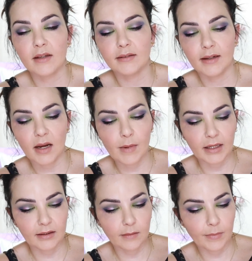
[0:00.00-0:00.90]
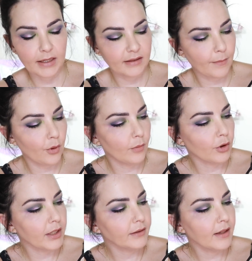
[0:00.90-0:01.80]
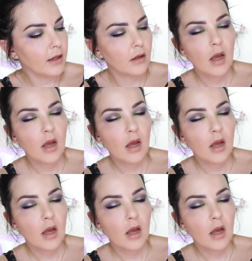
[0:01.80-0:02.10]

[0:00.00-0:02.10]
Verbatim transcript: alta gama que tienen paletas polvorientas.